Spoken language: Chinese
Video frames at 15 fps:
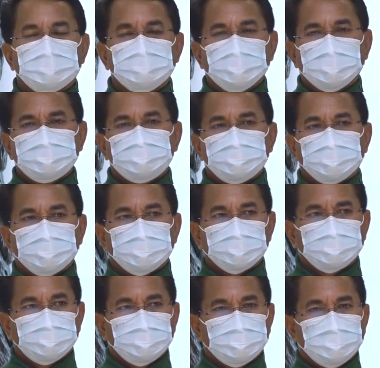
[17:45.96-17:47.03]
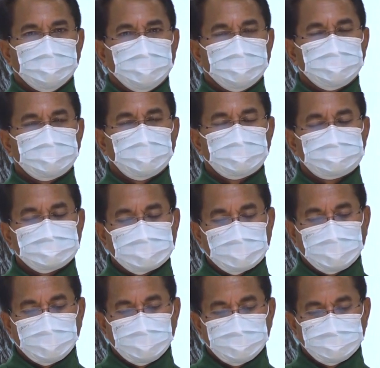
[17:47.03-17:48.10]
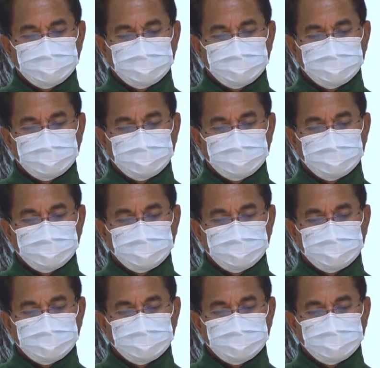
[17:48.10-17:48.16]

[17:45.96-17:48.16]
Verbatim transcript: 愿主与你们同在。